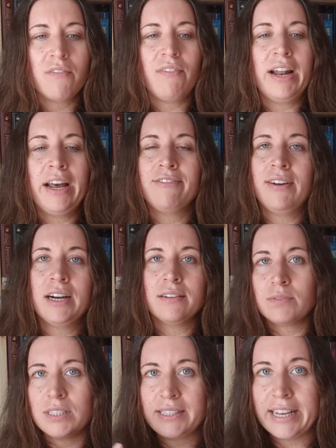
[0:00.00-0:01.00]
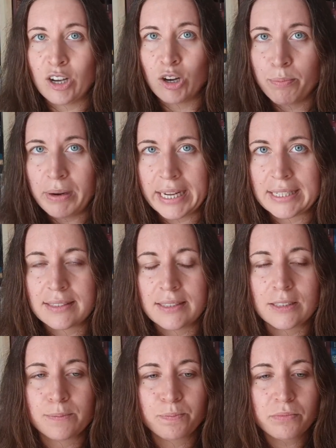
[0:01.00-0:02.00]
weil einfach das sehr komplex
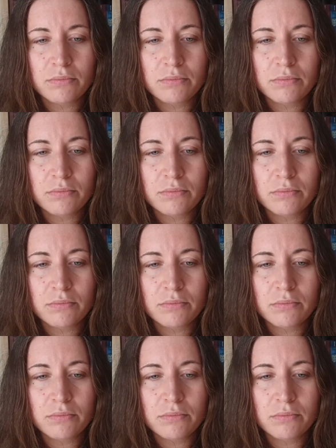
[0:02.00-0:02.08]
ist